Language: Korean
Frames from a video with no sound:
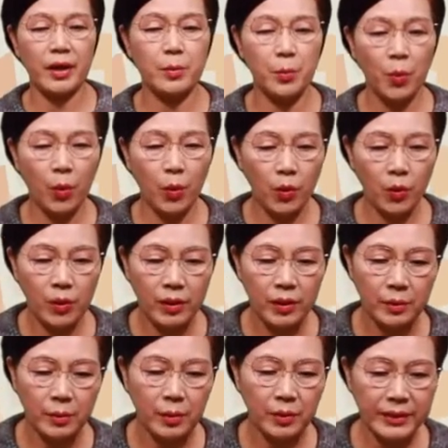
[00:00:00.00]
뭐
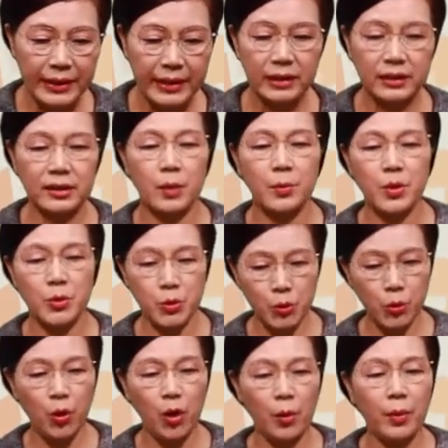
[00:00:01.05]
어, 찬양 예배,
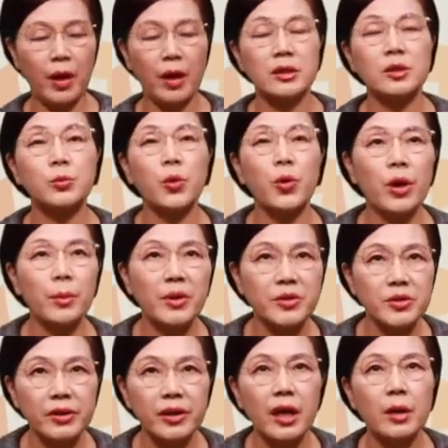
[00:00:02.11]
수요 예배, 금요 예배,
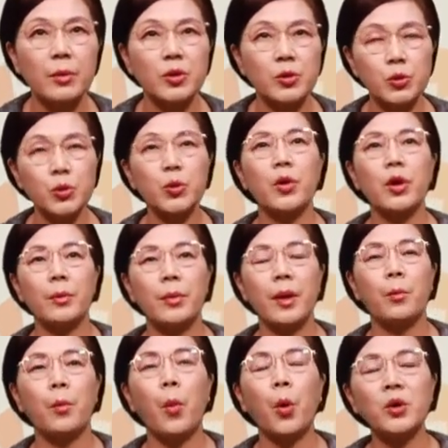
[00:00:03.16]
철야 예배, 수요
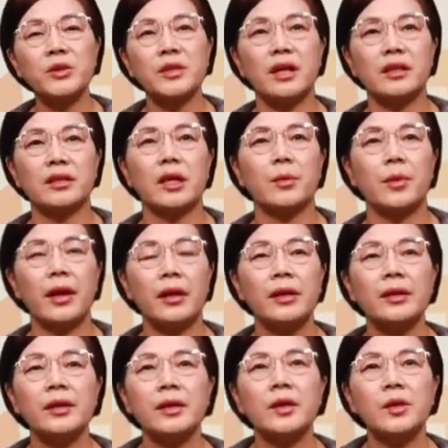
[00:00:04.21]
예배, 목장 예배
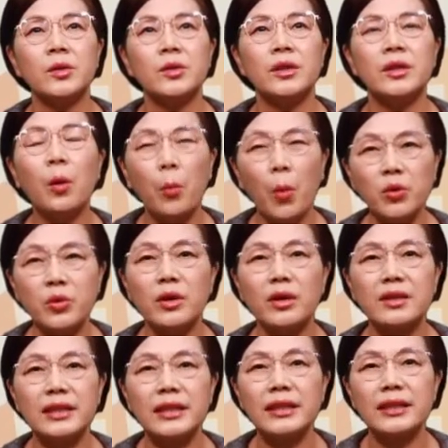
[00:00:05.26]
이런 모든
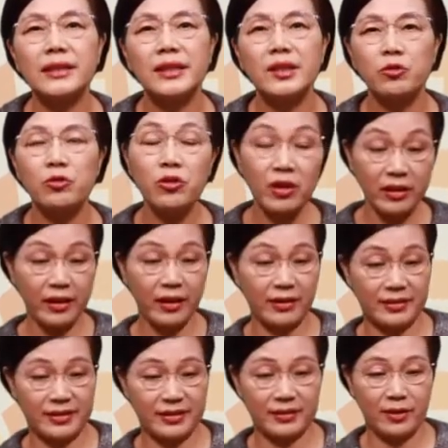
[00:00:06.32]
것들이
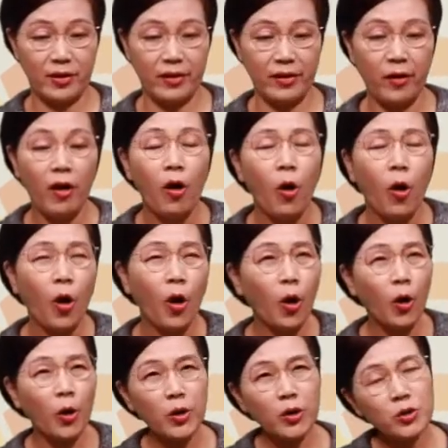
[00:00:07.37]
훈련되어지는 거예요.
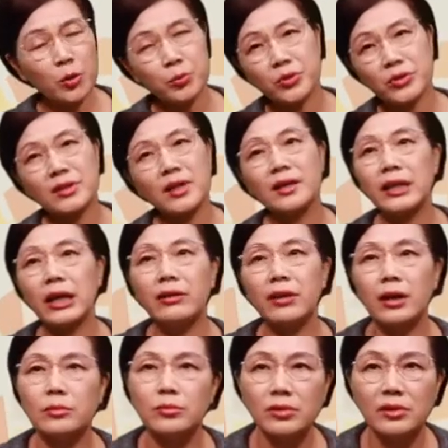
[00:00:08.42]
어려서부터
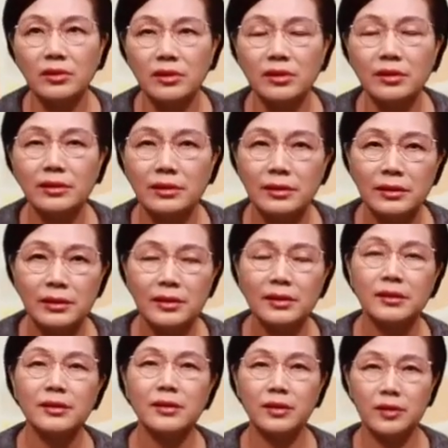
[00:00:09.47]
신앙생활한 분들은
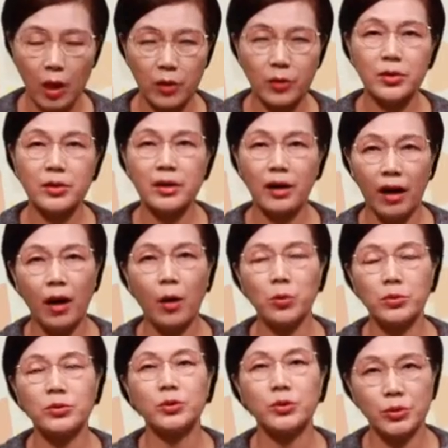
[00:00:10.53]
그냥 당연히 아
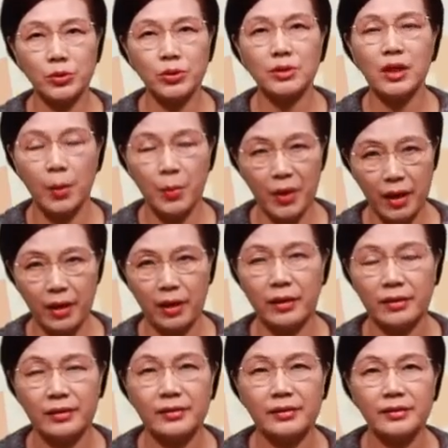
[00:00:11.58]
오늘은 주일 예배.
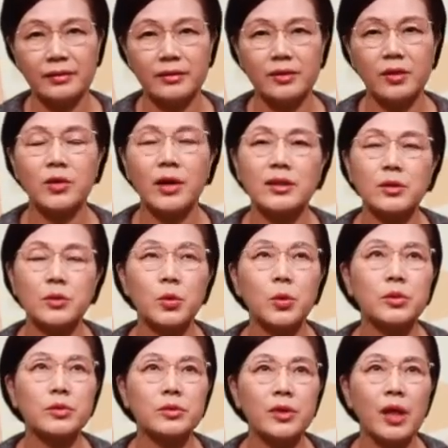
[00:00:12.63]
저는
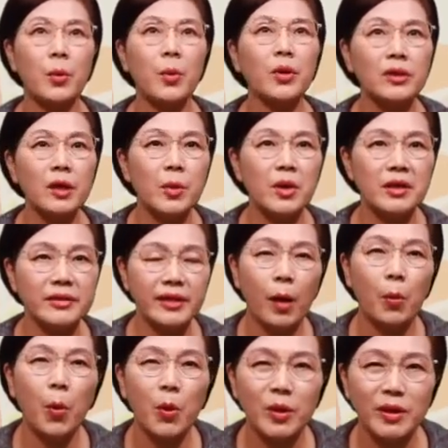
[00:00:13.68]
아직도 새벽 예배는
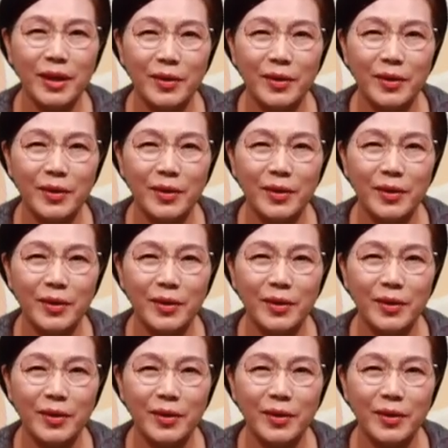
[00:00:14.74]
사모인데도